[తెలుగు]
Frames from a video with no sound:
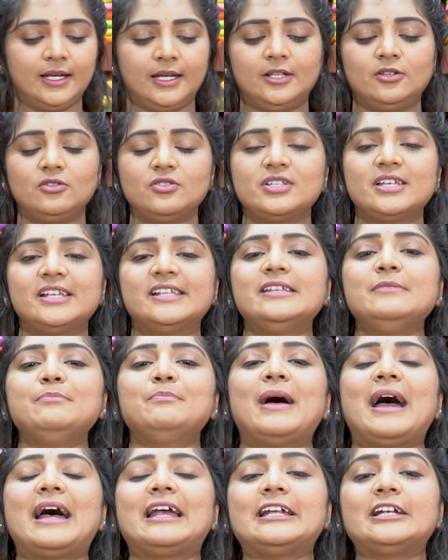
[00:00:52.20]
ఇది వచ్చేసి
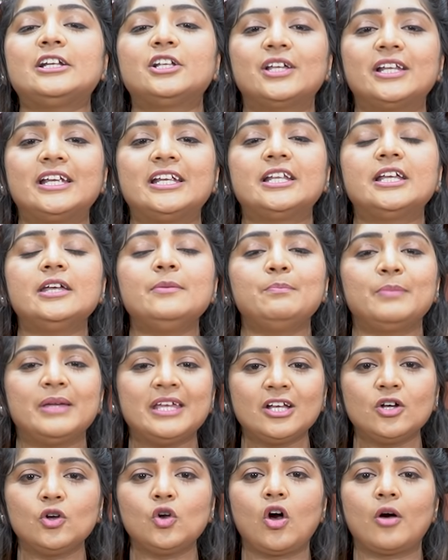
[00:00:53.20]
ప్యారెట్ గ్రీన్కి
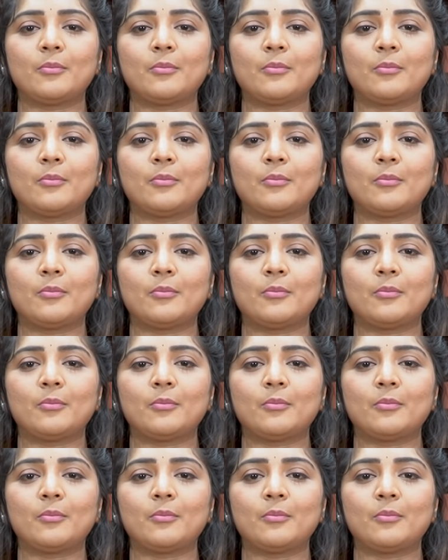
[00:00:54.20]
పింక్